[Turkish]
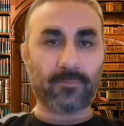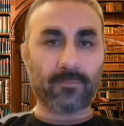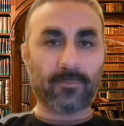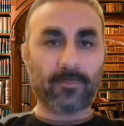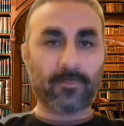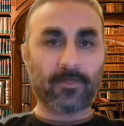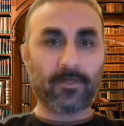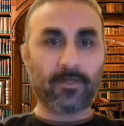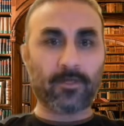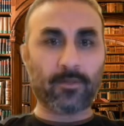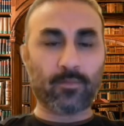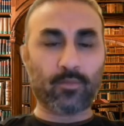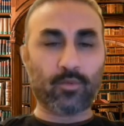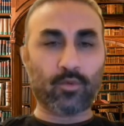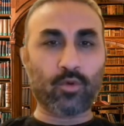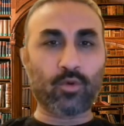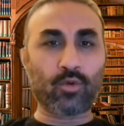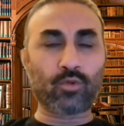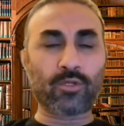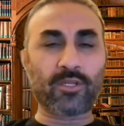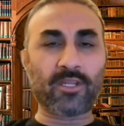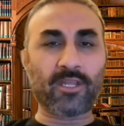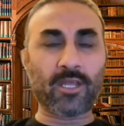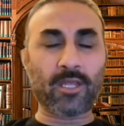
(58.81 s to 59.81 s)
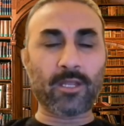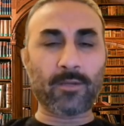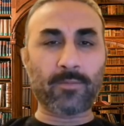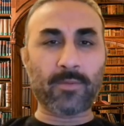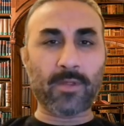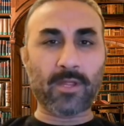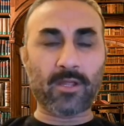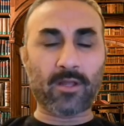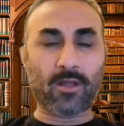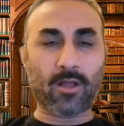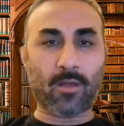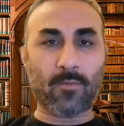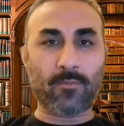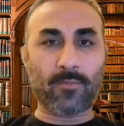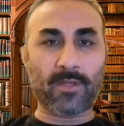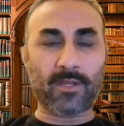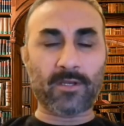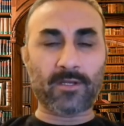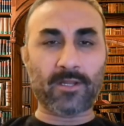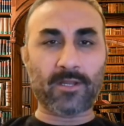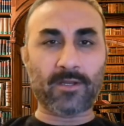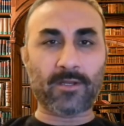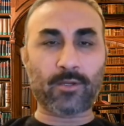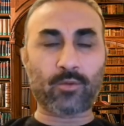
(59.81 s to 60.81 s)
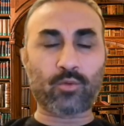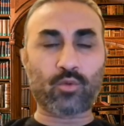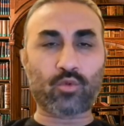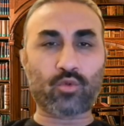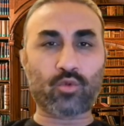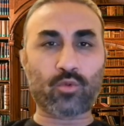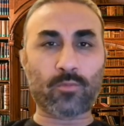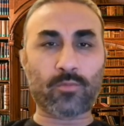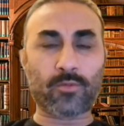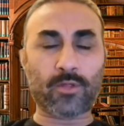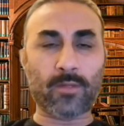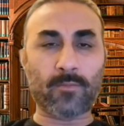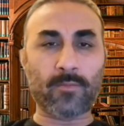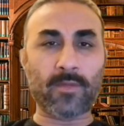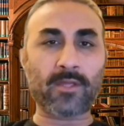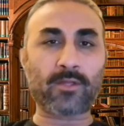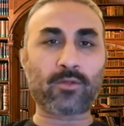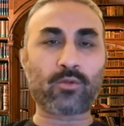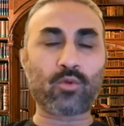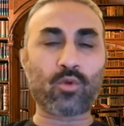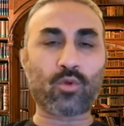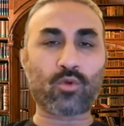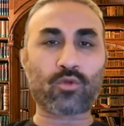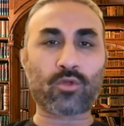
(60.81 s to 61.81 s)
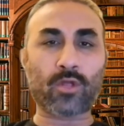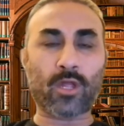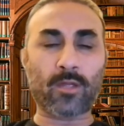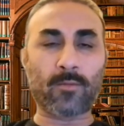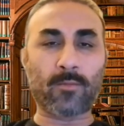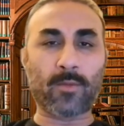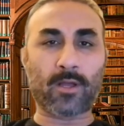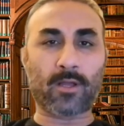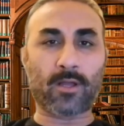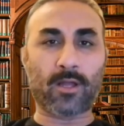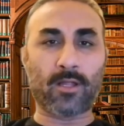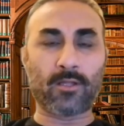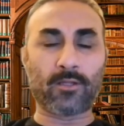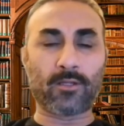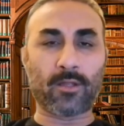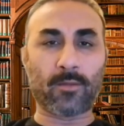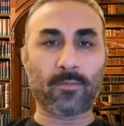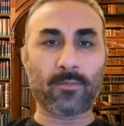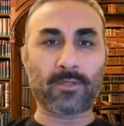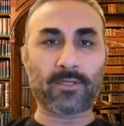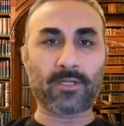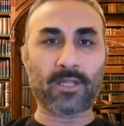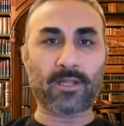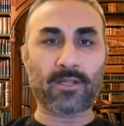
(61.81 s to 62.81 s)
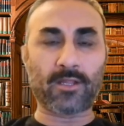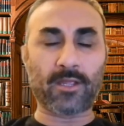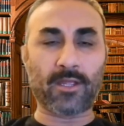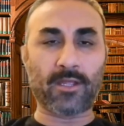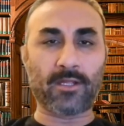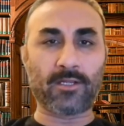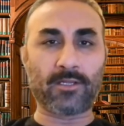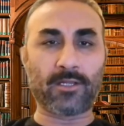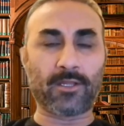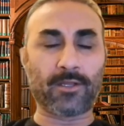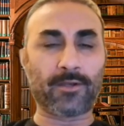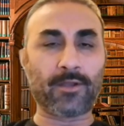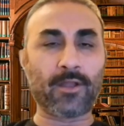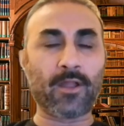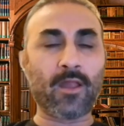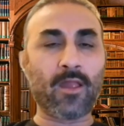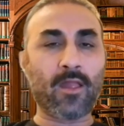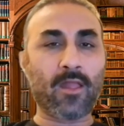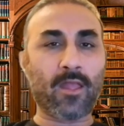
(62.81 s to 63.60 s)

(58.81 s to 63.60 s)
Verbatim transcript: Tabii ki bu diğer peygamberleri küçümsemek, yok saymak anlamında değildir.